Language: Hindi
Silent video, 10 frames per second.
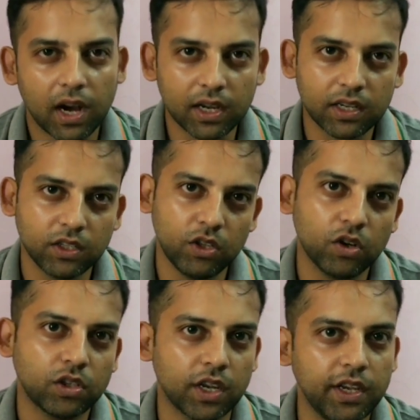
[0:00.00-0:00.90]
अगर किसी
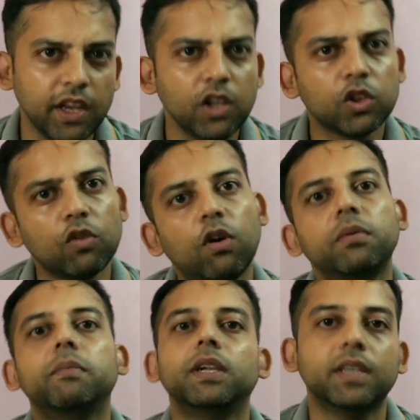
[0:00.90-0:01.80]
को चाहिए तो वो
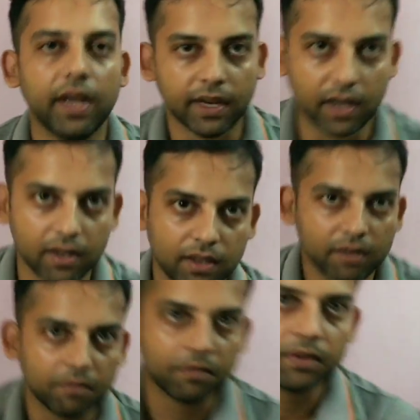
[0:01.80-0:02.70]
भी मिल जाएगा अभी
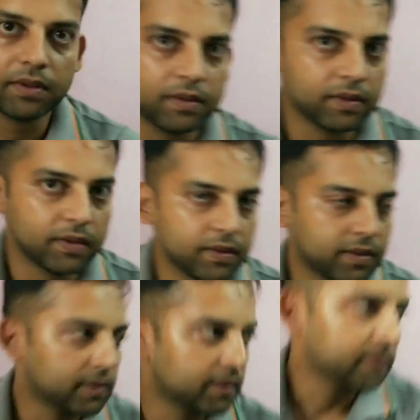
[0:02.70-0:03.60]
मैं दिखाता हूँ दोस्तों आपको